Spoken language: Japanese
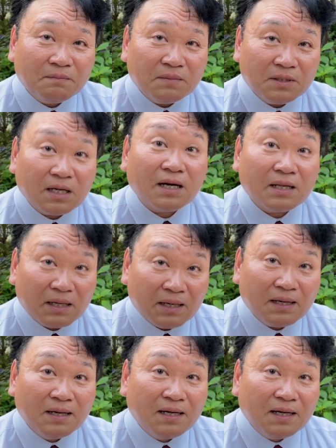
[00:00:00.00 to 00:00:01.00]
ん、みんながね
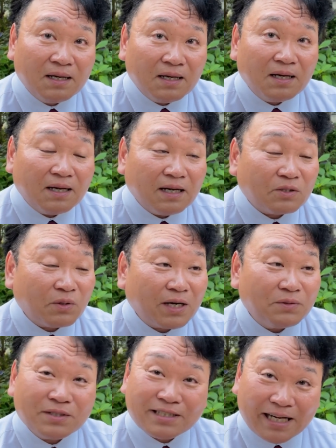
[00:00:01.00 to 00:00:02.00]
それ
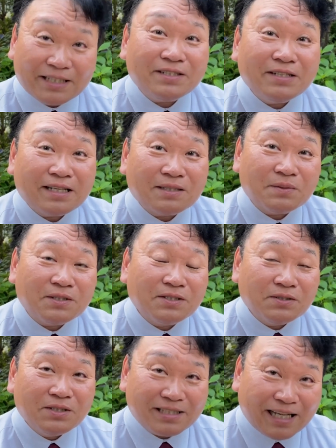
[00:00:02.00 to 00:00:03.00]
がうるさいっていうやつ
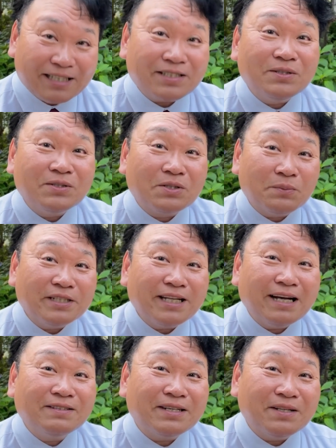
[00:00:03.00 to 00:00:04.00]
うるさいっていう人もい
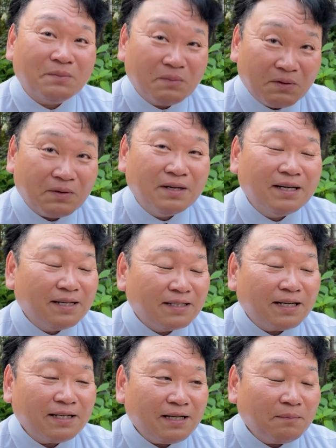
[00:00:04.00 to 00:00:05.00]
てはるけども
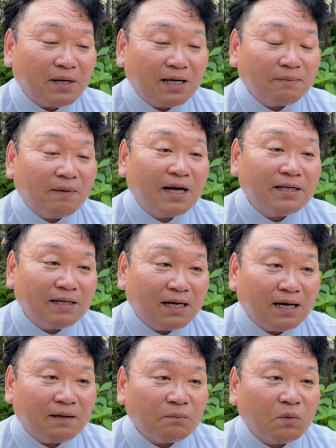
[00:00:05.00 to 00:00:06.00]
大抵まあ周り
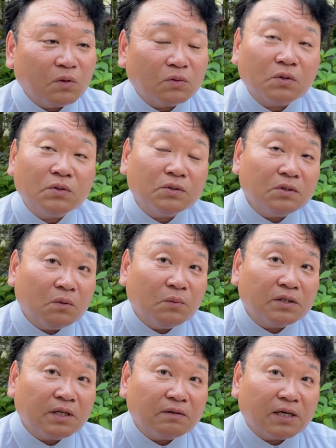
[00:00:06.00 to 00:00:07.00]
はもうそういうふうに
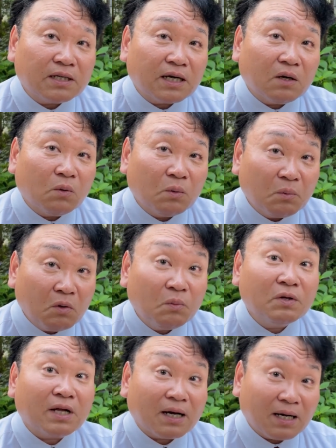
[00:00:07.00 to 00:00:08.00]
思ってる方がほぼほ
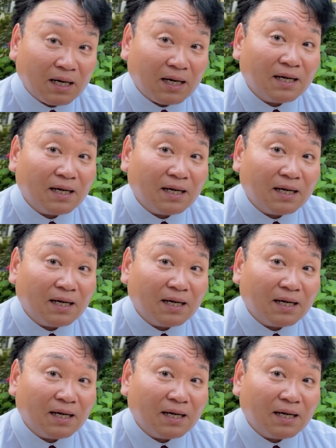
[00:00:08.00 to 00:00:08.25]
ぼだか